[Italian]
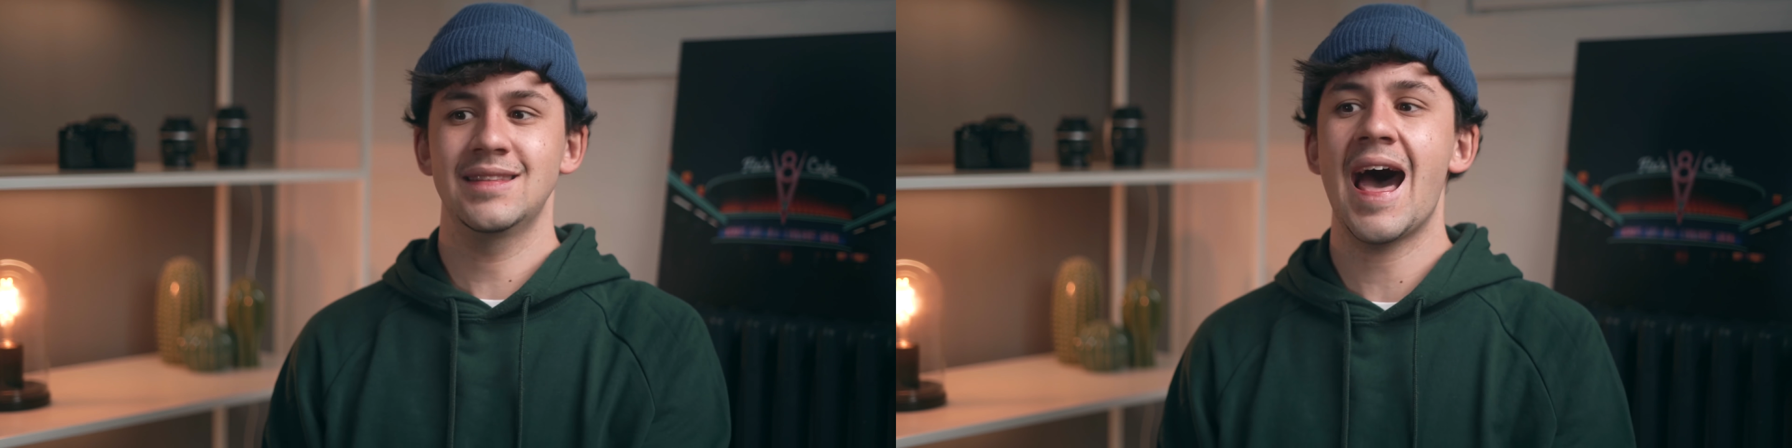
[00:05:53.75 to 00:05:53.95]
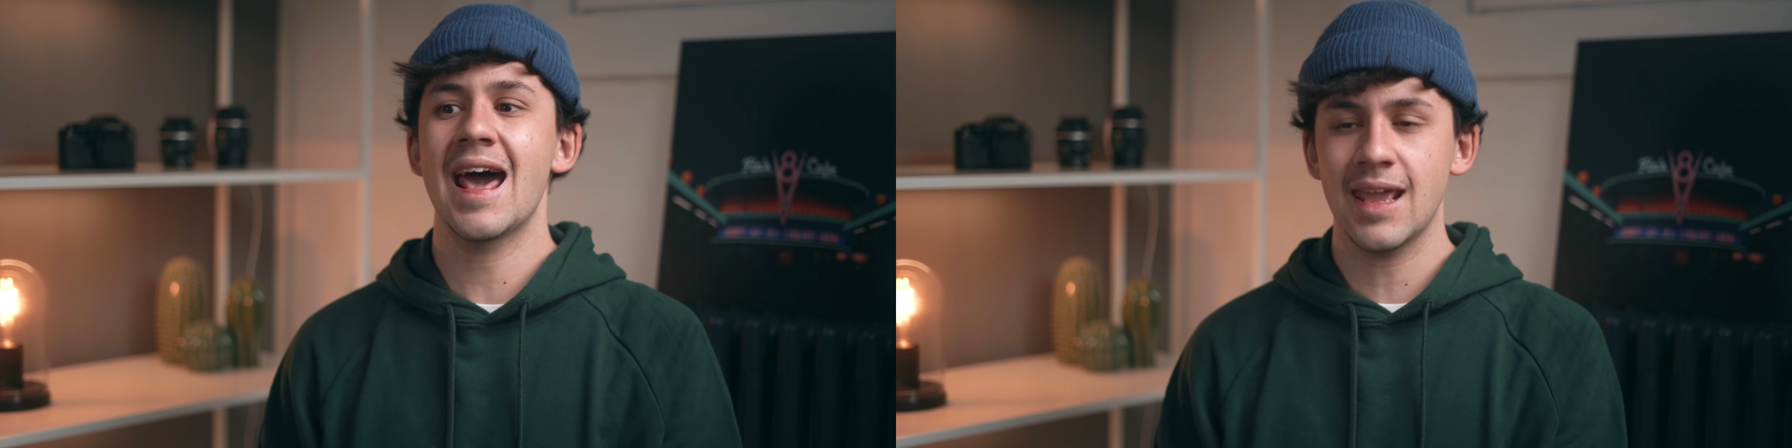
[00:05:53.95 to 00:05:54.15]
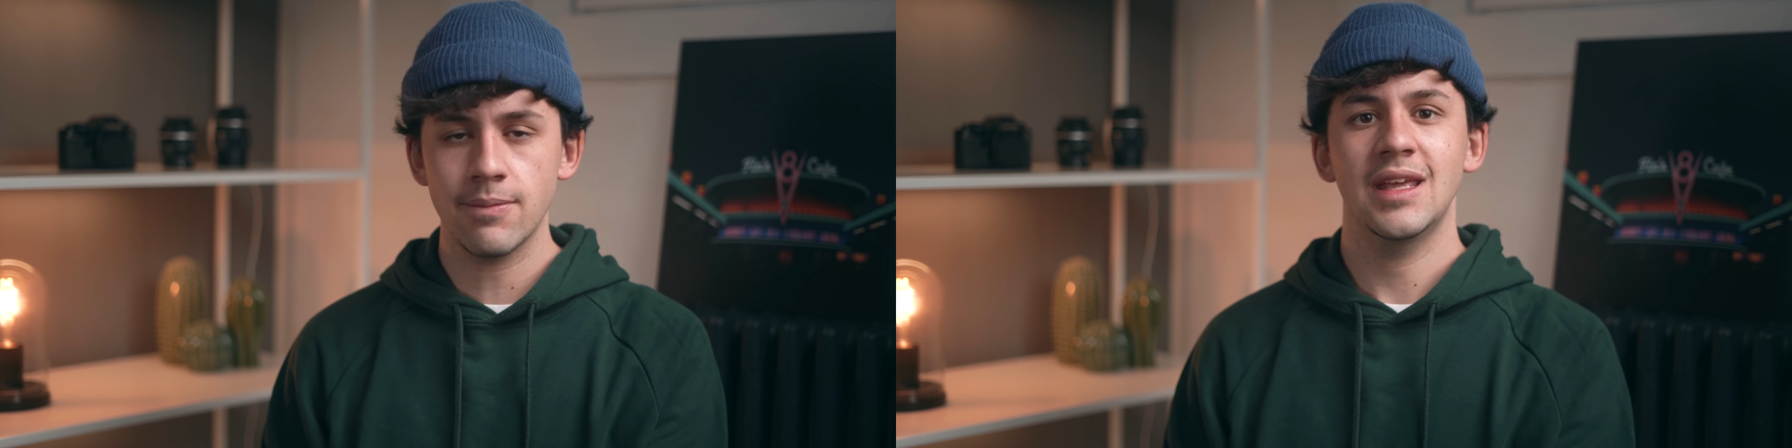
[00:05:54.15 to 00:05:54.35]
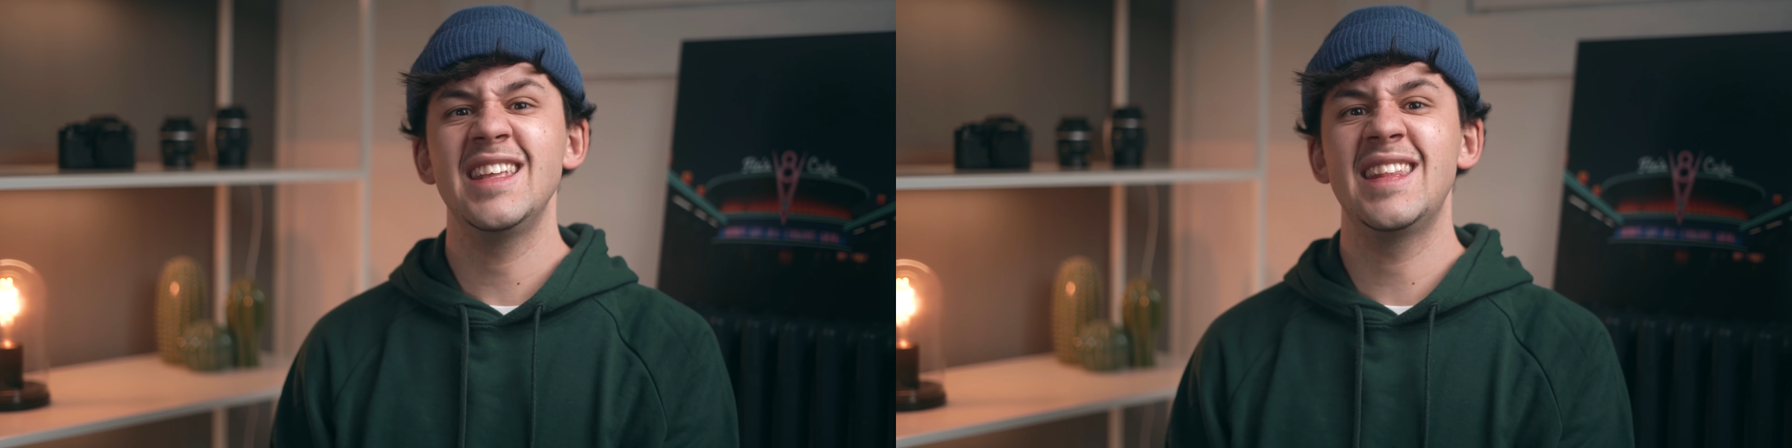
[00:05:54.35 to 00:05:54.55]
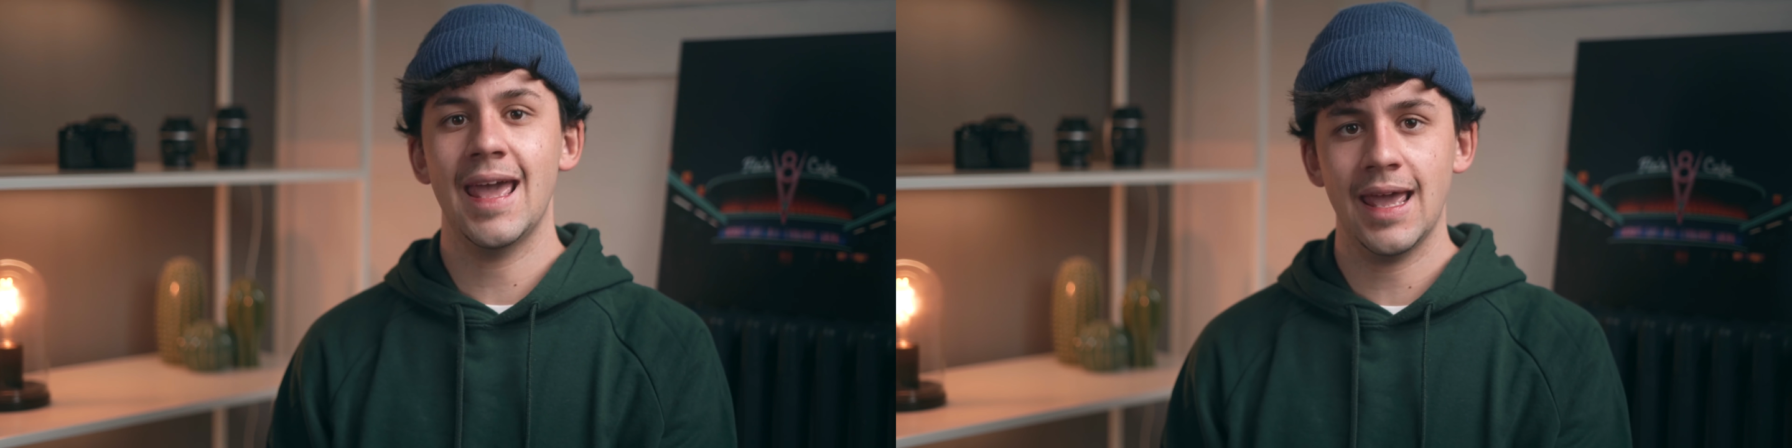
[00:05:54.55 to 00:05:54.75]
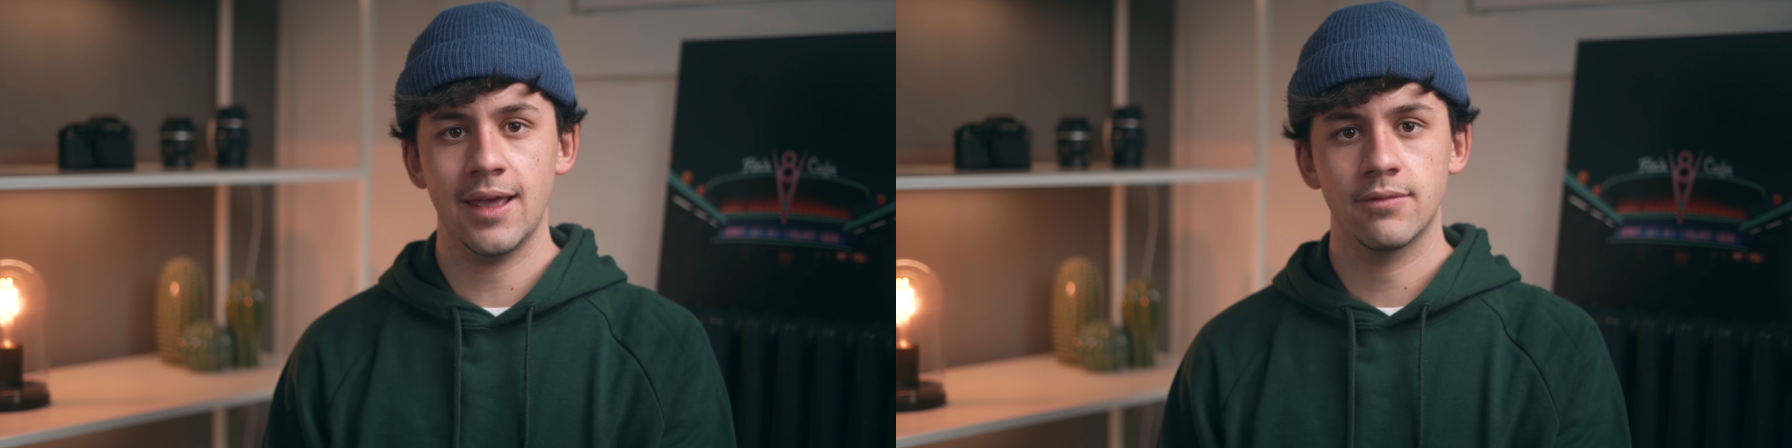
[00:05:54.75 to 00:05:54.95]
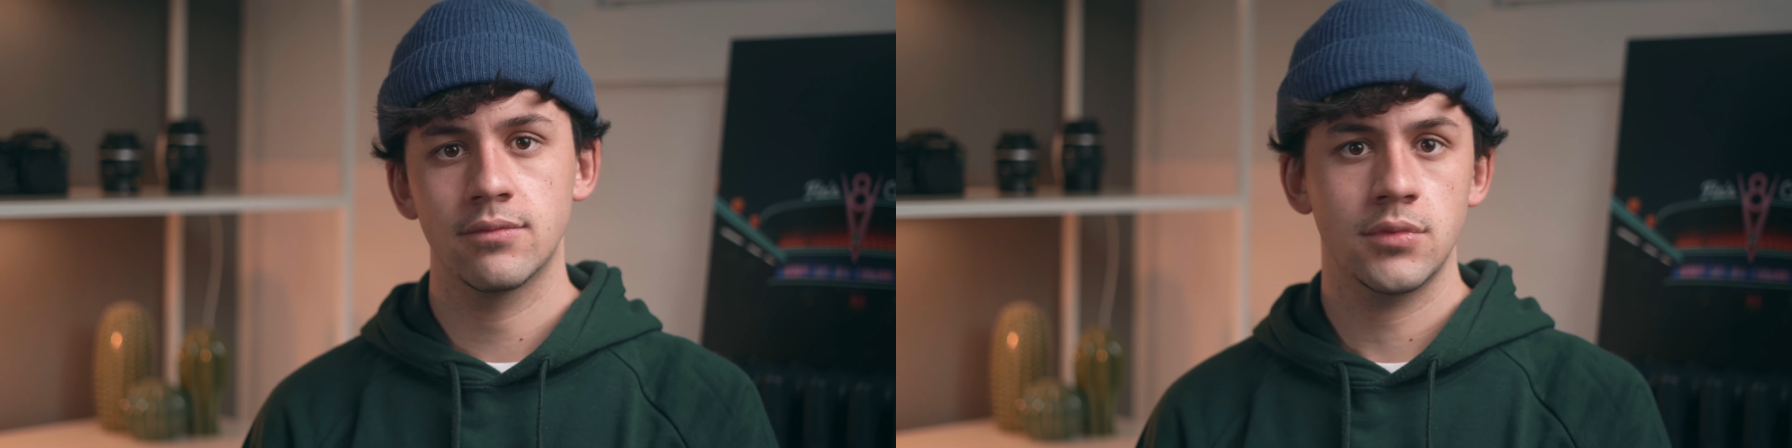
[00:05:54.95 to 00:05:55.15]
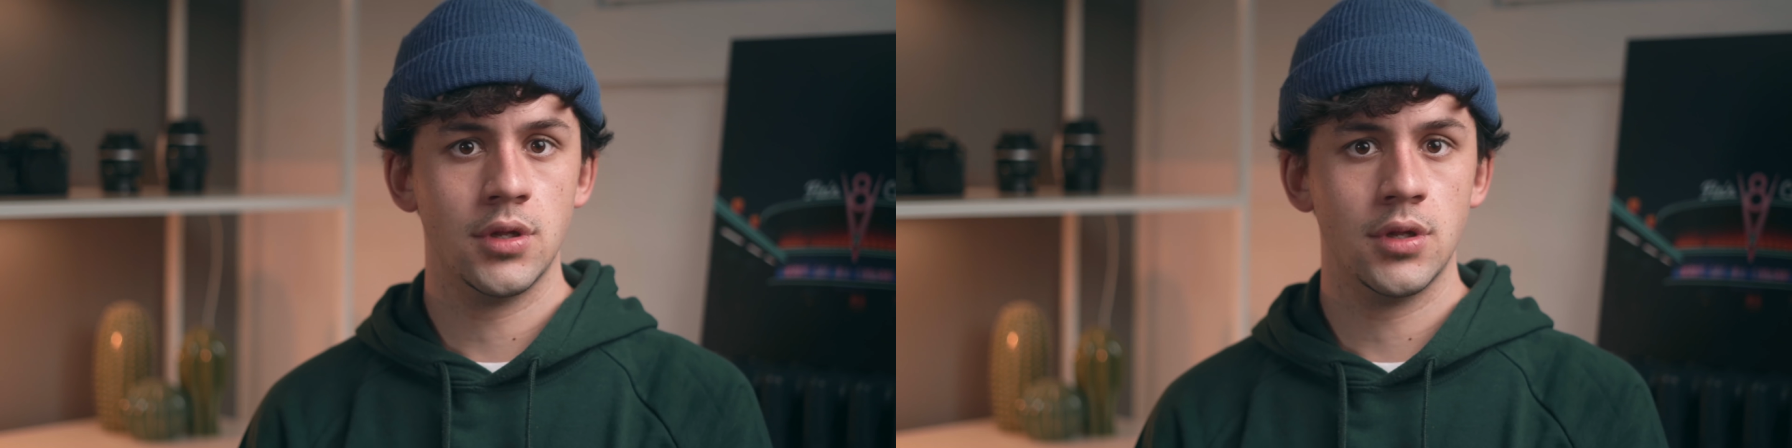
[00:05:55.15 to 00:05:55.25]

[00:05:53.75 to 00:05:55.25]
dare idee